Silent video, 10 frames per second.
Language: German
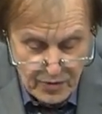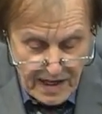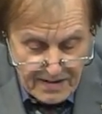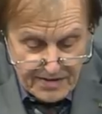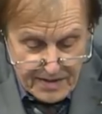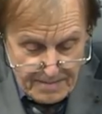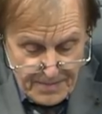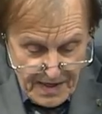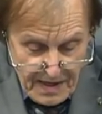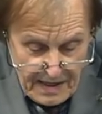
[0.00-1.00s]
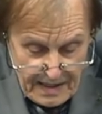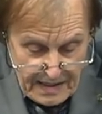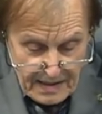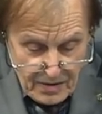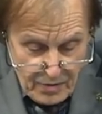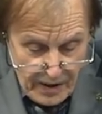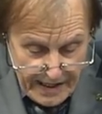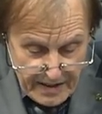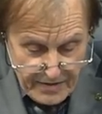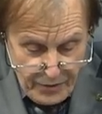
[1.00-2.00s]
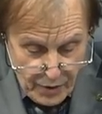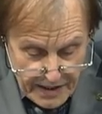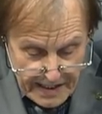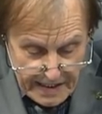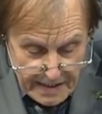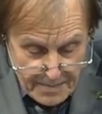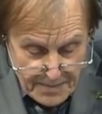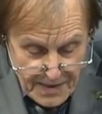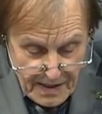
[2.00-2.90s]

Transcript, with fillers: und ganz korrekt vorgehen.